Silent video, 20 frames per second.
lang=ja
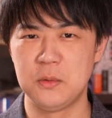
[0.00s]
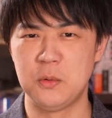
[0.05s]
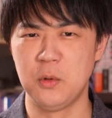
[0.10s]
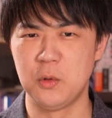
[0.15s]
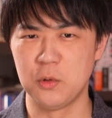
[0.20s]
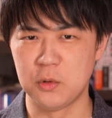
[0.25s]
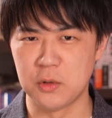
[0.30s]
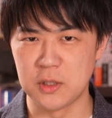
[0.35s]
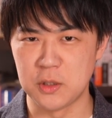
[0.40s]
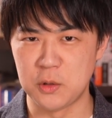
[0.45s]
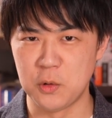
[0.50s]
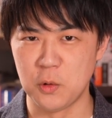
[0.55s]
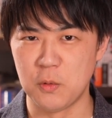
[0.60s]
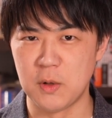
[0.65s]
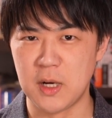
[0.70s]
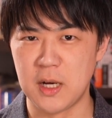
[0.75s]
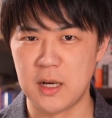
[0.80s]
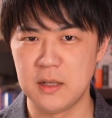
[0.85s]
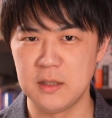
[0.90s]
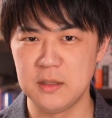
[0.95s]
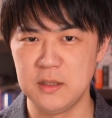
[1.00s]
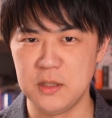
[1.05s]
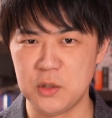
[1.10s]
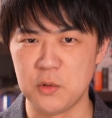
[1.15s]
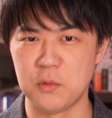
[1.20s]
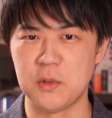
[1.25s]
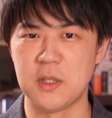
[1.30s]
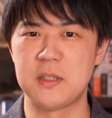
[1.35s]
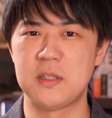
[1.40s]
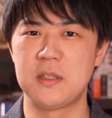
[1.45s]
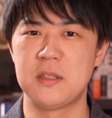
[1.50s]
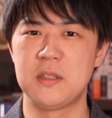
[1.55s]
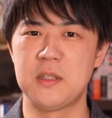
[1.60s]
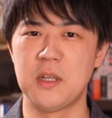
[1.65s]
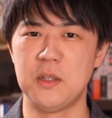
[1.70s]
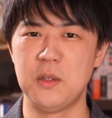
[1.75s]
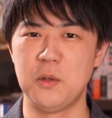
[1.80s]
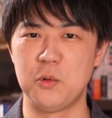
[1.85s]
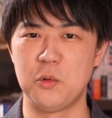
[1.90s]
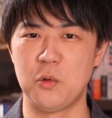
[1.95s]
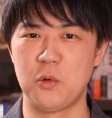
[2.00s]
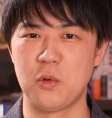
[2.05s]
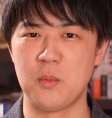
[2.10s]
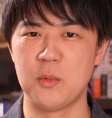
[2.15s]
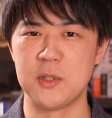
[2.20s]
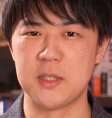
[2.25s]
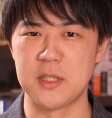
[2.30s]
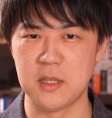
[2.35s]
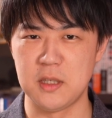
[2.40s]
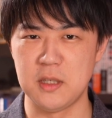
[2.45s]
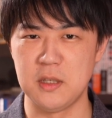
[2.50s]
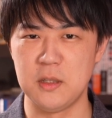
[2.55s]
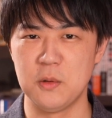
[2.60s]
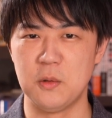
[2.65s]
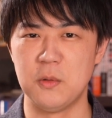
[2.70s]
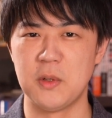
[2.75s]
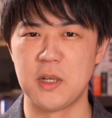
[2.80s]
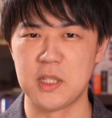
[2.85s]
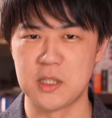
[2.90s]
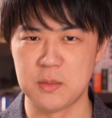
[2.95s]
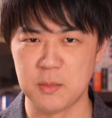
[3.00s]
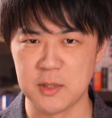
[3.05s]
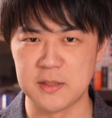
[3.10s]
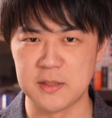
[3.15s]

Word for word: ということで今日は以上です。チャンネル登録もぜひお願いしま